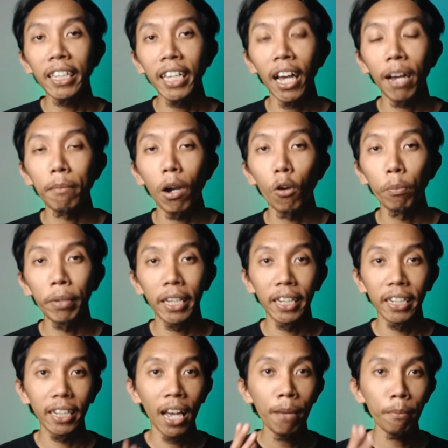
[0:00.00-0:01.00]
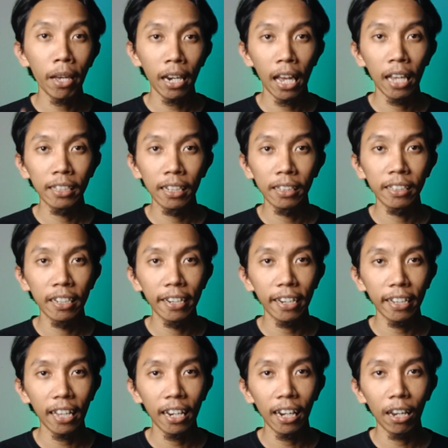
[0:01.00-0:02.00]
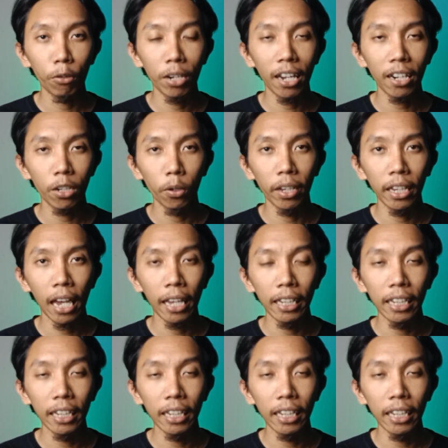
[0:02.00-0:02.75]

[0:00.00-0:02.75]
yang mau bikin gambar hasil generetan Leonardo AI